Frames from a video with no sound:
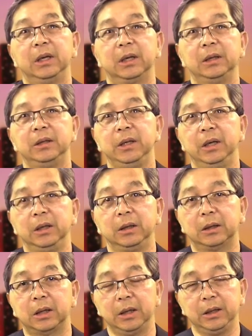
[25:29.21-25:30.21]
cái thứ nhì
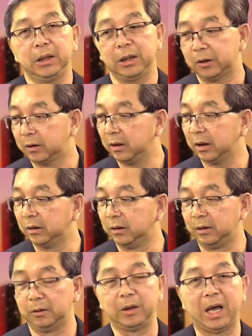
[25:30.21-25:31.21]
cái ờ,
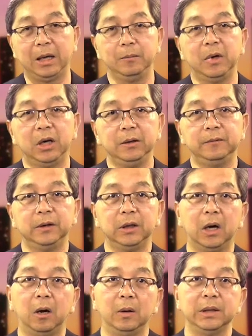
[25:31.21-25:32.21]
người hồi nãy mới
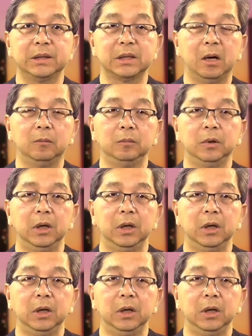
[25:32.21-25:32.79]
vừa hỏi xong